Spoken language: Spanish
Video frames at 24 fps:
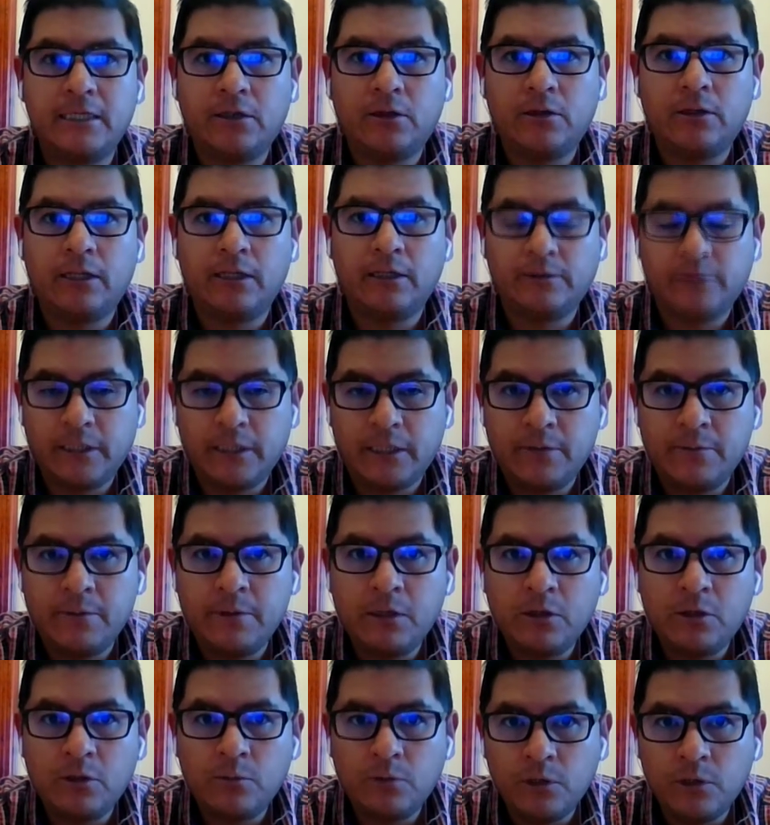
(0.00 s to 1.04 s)
del
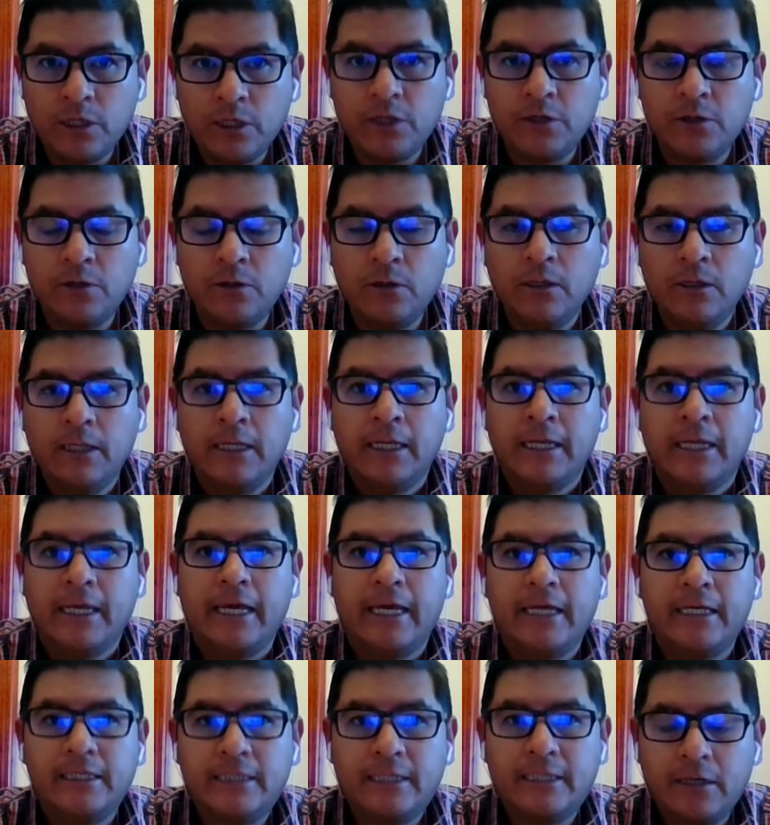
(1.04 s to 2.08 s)
regimiento Murillo
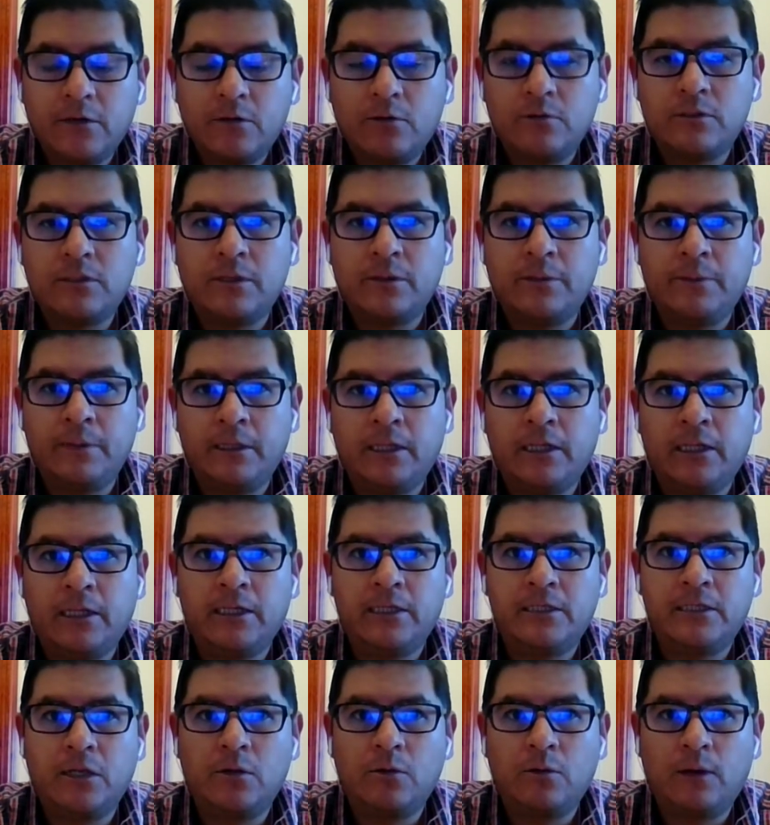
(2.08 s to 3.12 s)
estén justamente en
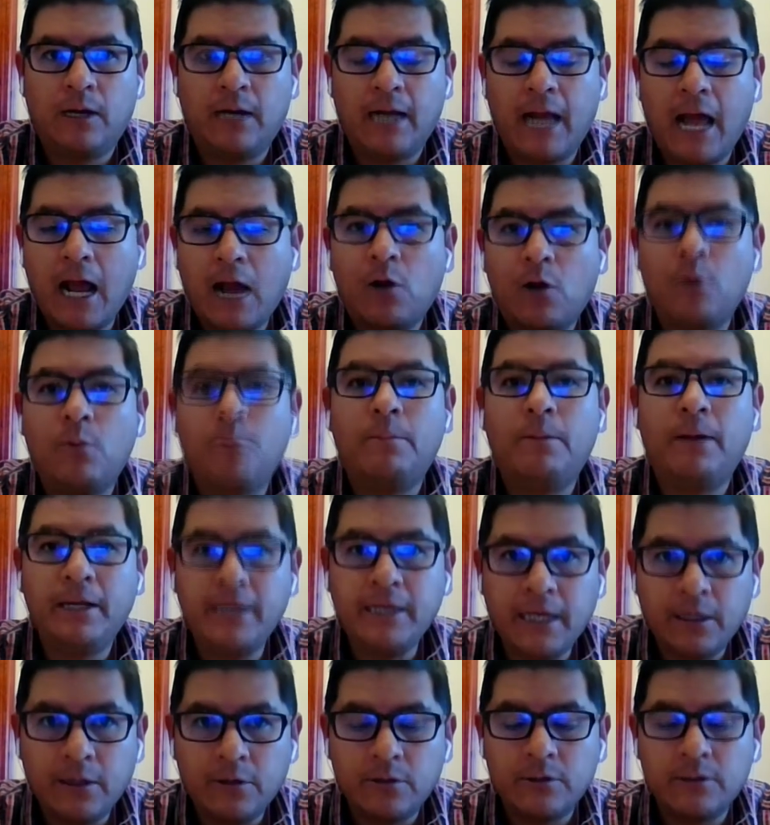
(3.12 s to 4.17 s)
este lugar,
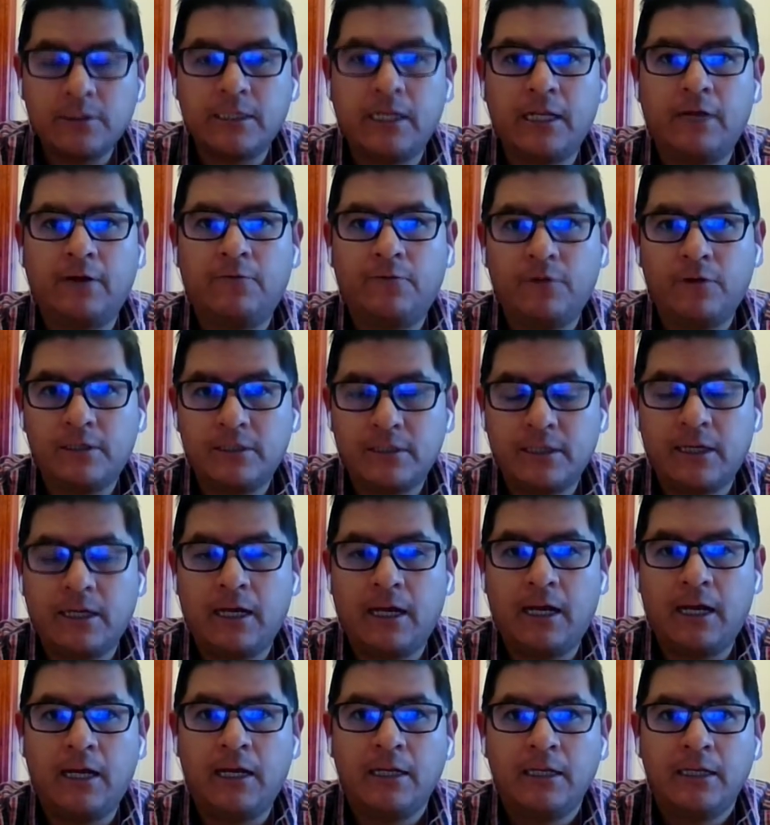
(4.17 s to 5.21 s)
acompañados de la
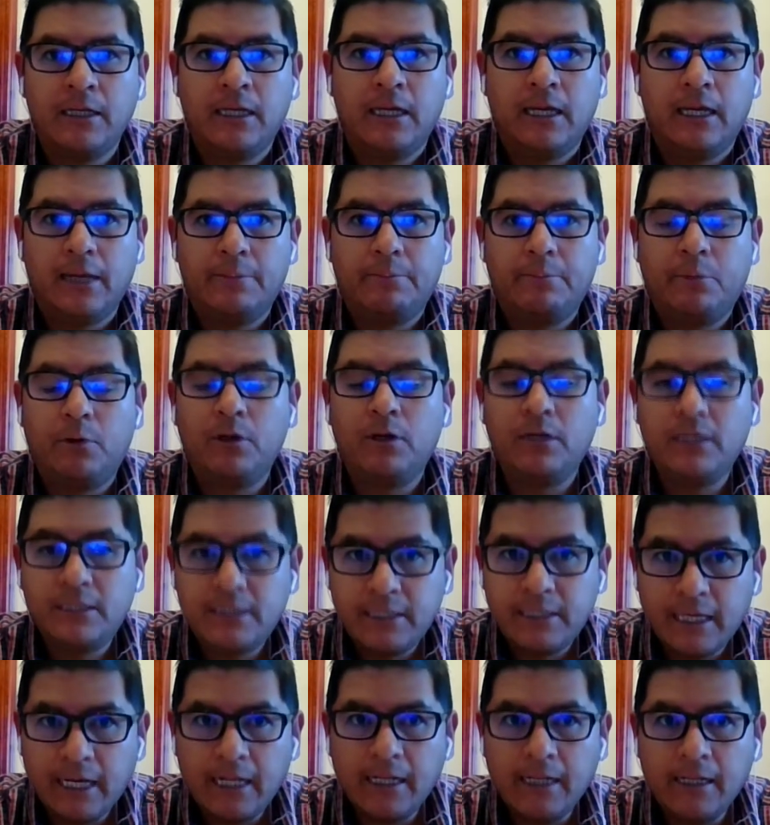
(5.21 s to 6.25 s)
fuerza eh,
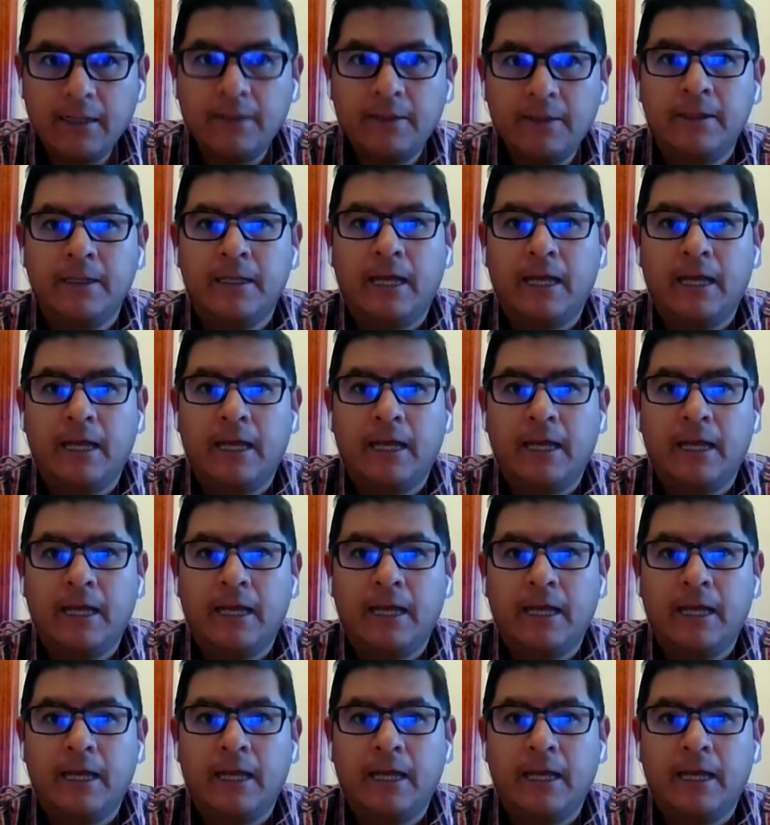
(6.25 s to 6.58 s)
policial,